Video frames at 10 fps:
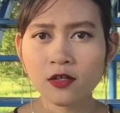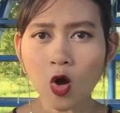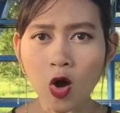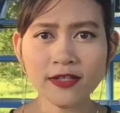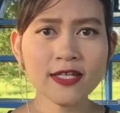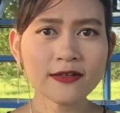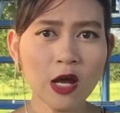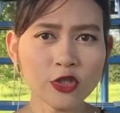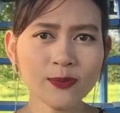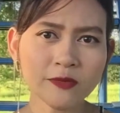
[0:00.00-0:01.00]
ก่อนที่
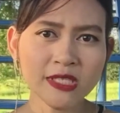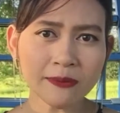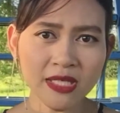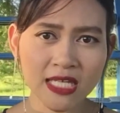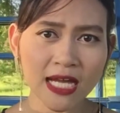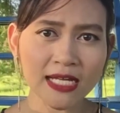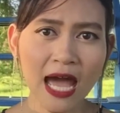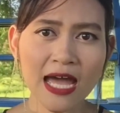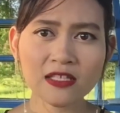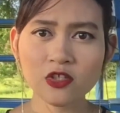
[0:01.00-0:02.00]
เราจะจะมีอา
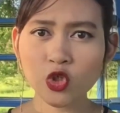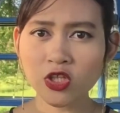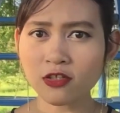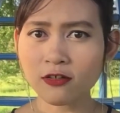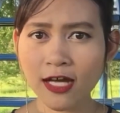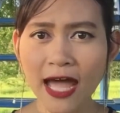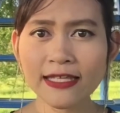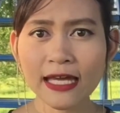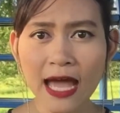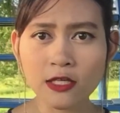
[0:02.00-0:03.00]
การจนถึง
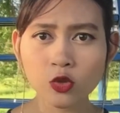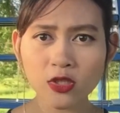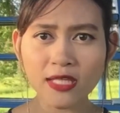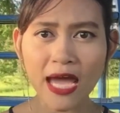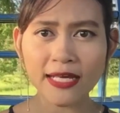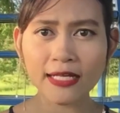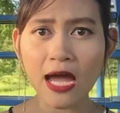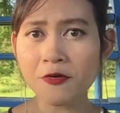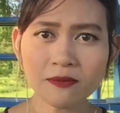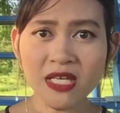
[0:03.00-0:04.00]
ขั้นฆ่าตัวตายนะ
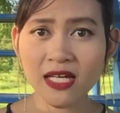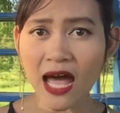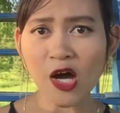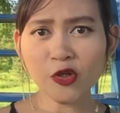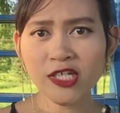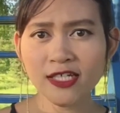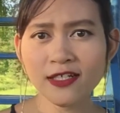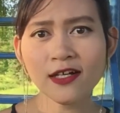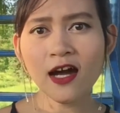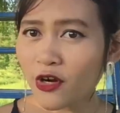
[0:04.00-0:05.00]
คะ มีข่าวดี
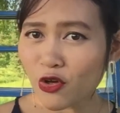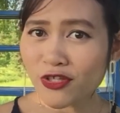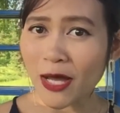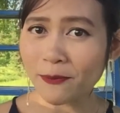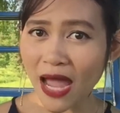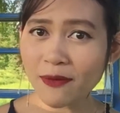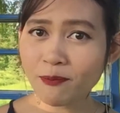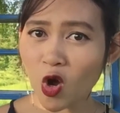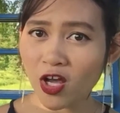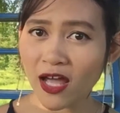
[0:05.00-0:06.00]
คือ เราสามารถ
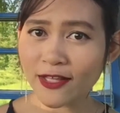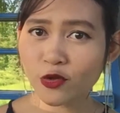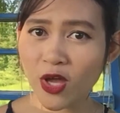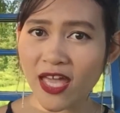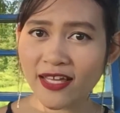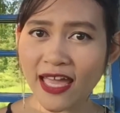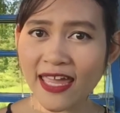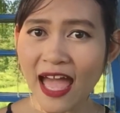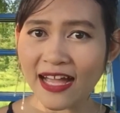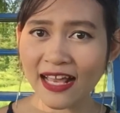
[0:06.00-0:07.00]
ป้องกันตัวเองให้
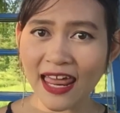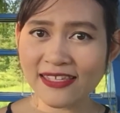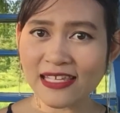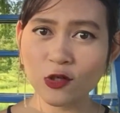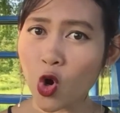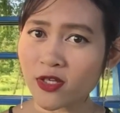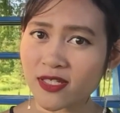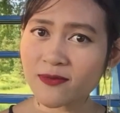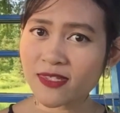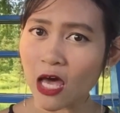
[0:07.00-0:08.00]
ห่างไกลจากโรค
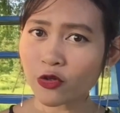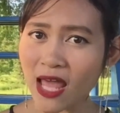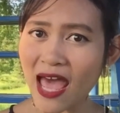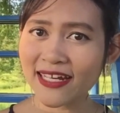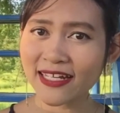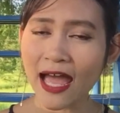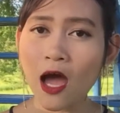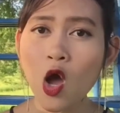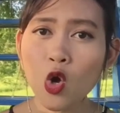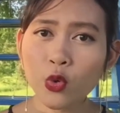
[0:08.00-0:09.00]
ซึมเศร้าได้นะคะ
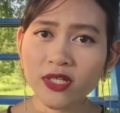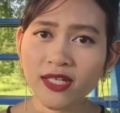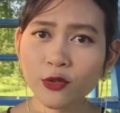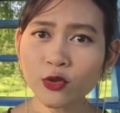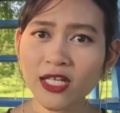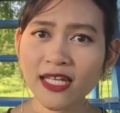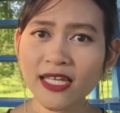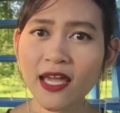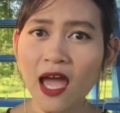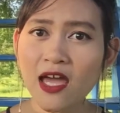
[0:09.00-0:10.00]
วันนี้ครูอ
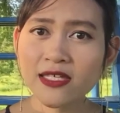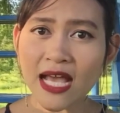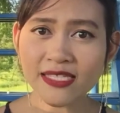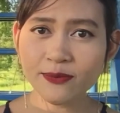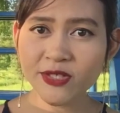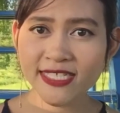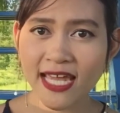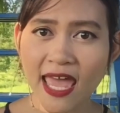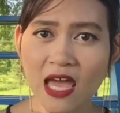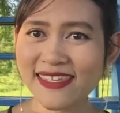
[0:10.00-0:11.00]
ลี่อยากจะมา
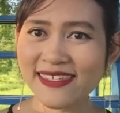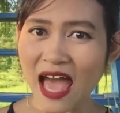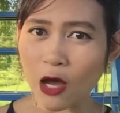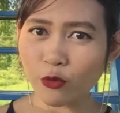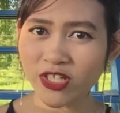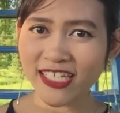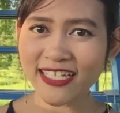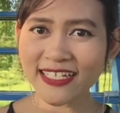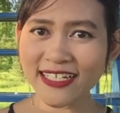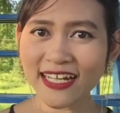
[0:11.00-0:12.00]
แชร์ 3 วิ
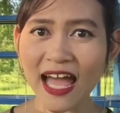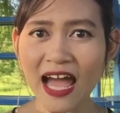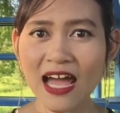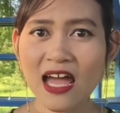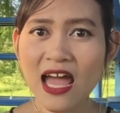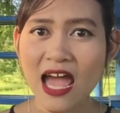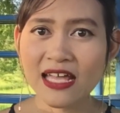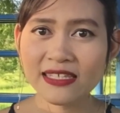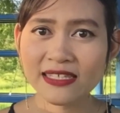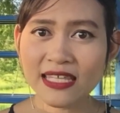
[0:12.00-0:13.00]
ธีนะคะ
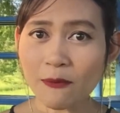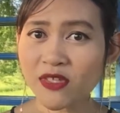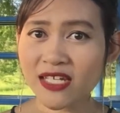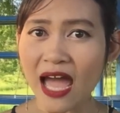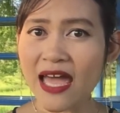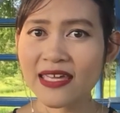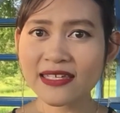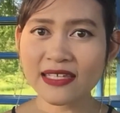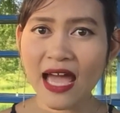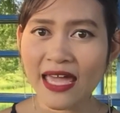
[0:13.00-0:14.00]
ทำยังไง
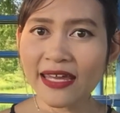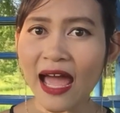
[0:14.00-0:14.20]
ให้